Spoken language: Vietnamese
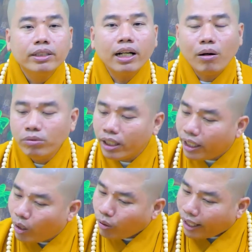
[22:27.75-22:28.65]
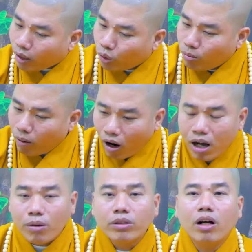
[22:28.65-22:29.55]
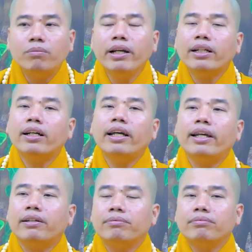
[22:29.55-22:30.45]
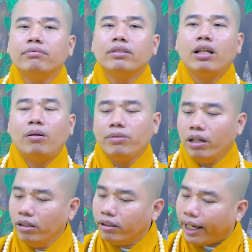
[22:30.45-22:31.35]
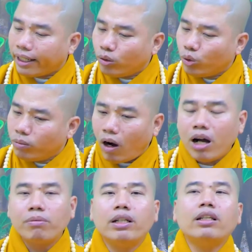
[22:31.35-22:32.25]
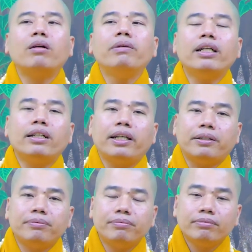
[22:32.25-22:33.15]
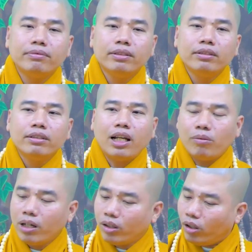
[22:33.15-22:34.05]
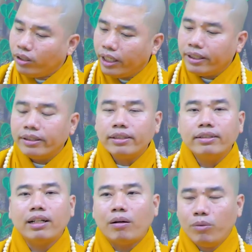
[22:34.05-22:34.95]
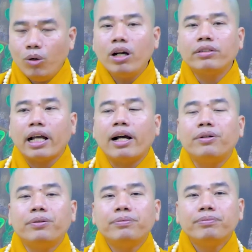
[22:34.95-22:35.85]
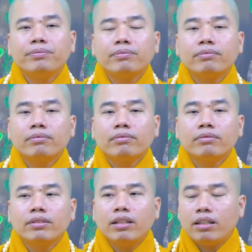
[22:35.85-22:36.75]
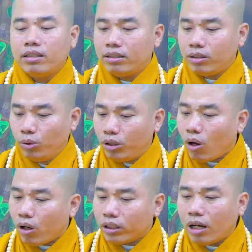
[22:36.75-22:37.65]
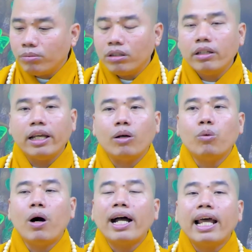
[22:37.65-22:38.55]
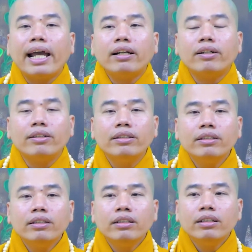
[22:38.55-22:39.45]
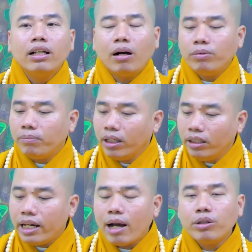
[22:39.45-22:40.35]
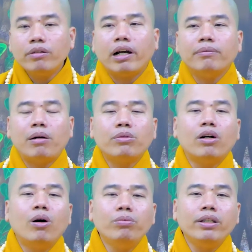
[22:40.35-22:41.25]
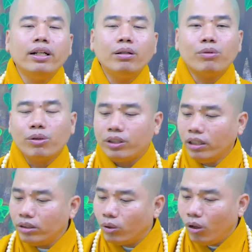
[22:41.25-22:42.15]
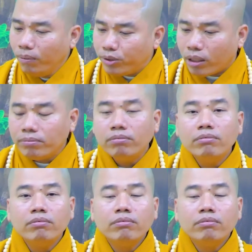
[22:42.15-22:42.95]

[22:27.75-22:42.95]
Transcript: chứ ông cái kiểu này là tôi bỏ ông cho ông biết đó nghe ông giữ dằn cái tôi tôi bỏ ông đó cho ông biết đó nghe cho ông đừng có gì nữa ông muốn làm sao nè tôi lo cho ông như vậy là quá đáng rồi ông đã bệnh đau như vậy mà ông còn hung dữ ông còn chữ rủa úm um sùm